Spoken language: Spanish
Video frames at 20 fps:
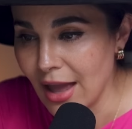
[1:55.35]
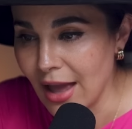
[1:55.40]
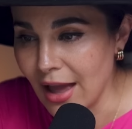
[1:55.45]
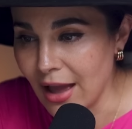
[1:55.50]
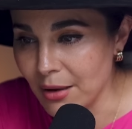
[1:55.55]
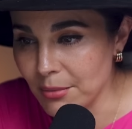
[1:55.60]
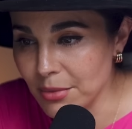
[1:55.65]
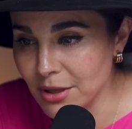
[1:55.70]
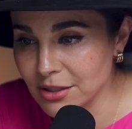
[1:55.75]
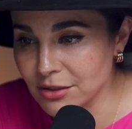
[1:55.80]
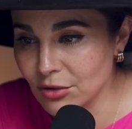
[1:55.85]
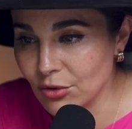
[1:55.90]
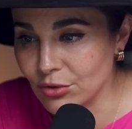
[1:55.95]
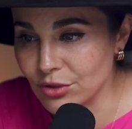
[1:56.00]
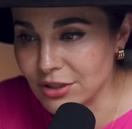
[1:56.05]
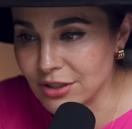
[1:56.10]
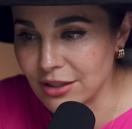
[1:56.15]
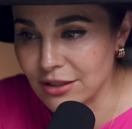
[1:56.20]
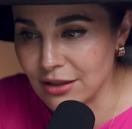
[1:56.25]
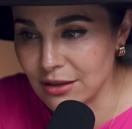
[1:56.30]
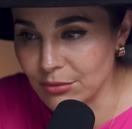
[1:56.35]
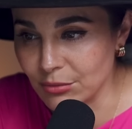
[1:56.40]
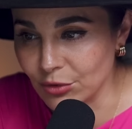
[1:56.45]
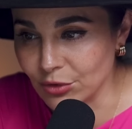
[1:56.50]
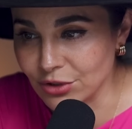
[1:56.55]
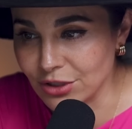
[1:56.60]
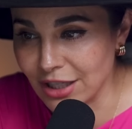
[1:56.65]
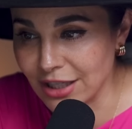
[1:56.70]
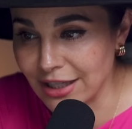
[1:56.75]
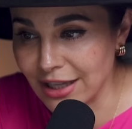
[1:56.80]
Ambas
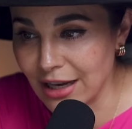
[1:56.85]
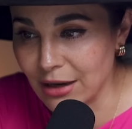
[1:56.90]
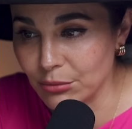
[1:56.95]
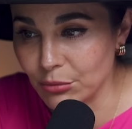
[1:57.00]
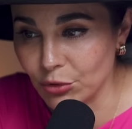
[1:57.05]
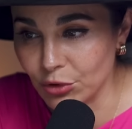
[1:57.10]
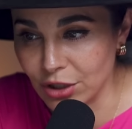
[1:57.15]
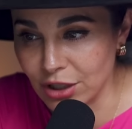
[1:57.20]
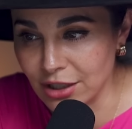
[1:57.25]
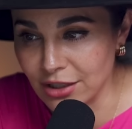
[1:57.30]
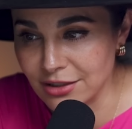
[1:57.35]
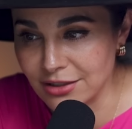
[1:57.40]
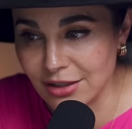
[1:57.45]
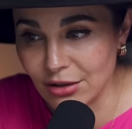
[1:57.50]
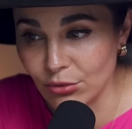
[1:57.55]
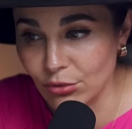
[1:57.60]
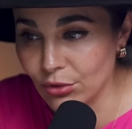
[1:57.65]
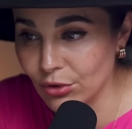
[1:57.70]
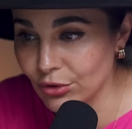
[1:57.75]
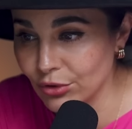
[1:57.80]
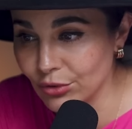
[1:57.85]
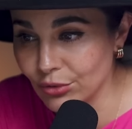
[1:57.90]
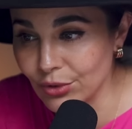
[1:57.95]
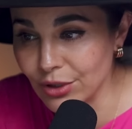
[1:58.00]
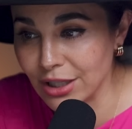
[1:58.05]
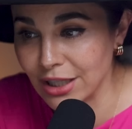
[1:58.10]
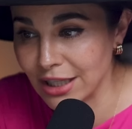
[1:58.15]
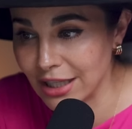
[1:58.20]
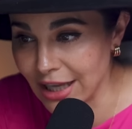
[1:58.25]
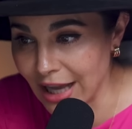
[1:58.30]
coincidimos en que al morir seguro no
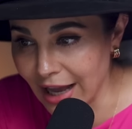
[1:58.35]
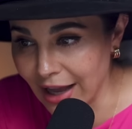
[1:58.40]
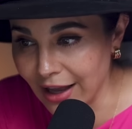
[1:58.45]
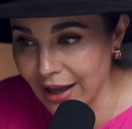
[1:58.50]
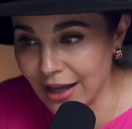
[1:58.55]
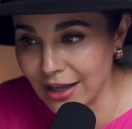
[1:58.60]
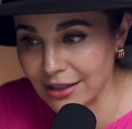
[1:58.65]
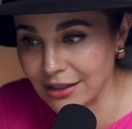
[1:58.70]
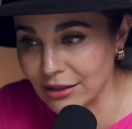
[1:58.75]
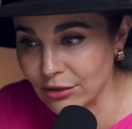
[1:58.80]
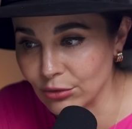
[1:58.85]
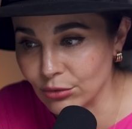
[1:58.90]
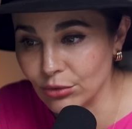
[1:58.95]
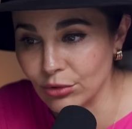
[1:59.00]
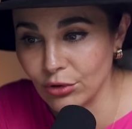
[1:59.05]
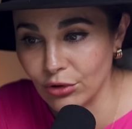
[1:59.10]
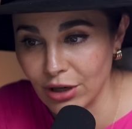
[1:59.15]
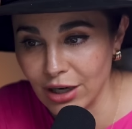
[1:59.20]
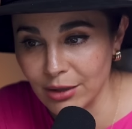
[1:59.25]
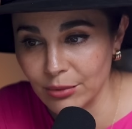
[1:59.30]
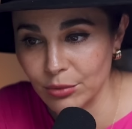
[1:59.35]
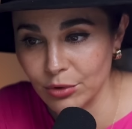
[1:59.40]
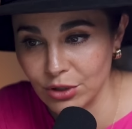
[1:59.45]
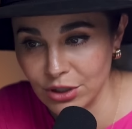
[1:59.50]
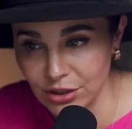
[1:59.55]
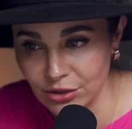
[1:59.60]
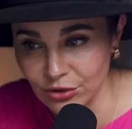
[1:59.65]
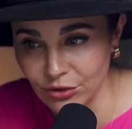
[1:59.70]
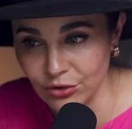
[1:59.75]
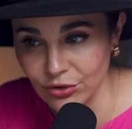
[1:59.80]
iría a ningún lugar
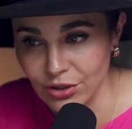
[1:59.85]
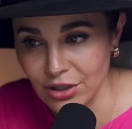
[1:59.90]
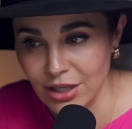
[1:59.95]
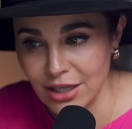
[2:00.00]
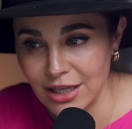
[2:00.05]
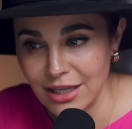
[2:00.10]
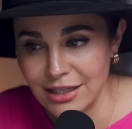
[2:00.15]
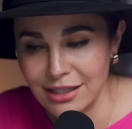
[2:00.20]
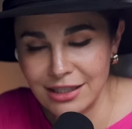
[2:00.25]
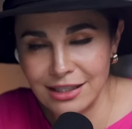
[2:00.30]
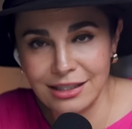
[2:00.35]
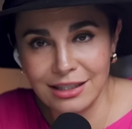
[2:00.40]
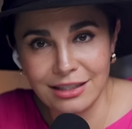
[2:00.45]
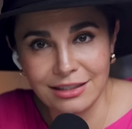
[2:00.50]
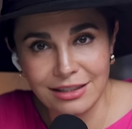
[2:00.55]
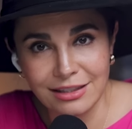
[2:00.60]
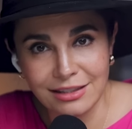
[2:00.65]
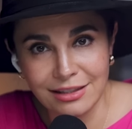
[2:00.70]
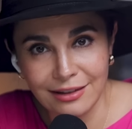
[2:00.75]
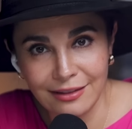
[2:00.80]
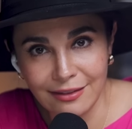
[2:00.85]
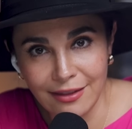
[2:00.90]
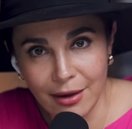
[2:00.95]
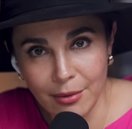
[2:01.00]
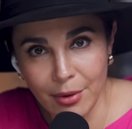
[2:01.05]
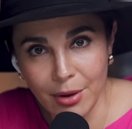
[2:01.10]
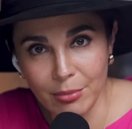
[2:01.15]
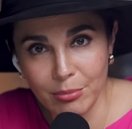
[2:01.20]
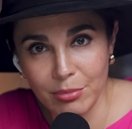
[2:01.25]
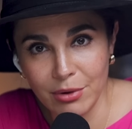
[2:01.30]
bonito y
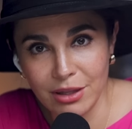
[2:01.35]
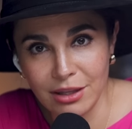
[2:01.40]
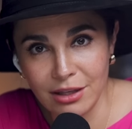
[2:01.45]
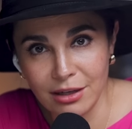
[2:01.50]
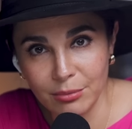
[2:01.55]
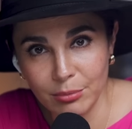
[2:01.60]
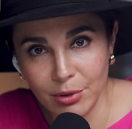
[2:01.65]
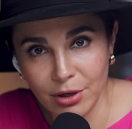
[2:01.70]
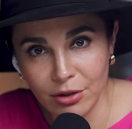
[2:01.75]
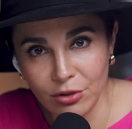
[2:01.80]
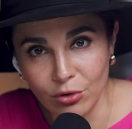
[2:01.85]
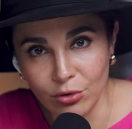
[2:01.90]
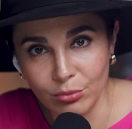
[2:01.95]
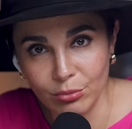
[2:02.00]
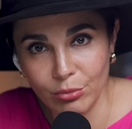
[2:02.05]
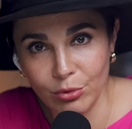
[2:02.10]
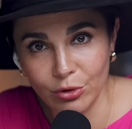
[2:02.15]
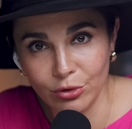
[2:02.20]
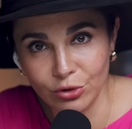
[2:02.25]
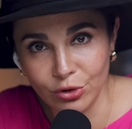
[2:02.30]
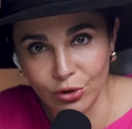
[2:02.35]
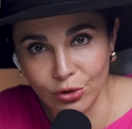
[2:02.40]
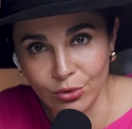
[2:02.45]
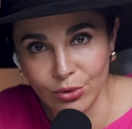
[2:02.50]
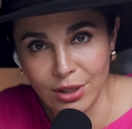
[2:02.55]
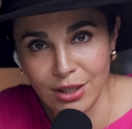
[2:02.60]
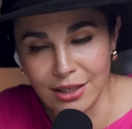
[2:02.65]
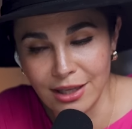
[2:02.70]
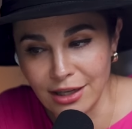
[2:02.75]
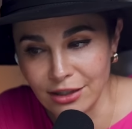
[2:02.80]
necesitaba pedir perdón por
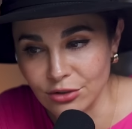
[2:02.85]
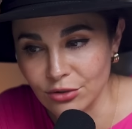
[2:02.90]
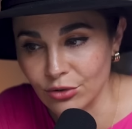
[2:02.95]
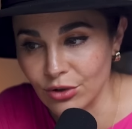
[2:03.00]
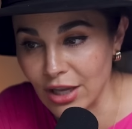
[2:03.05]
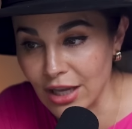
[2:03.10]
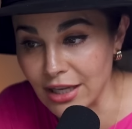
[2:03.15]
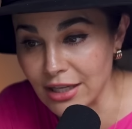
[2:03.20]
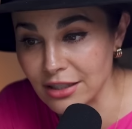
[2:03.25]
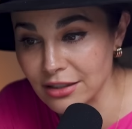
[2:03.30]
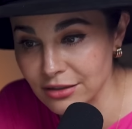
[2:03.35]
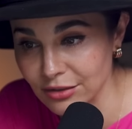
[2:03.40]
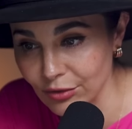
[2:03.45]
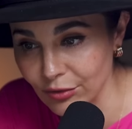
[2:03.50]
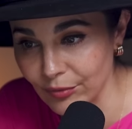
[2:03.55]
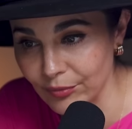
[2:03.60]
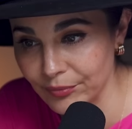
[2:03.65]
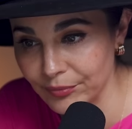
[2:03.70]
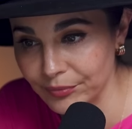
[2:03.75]
todo el daño que hizo.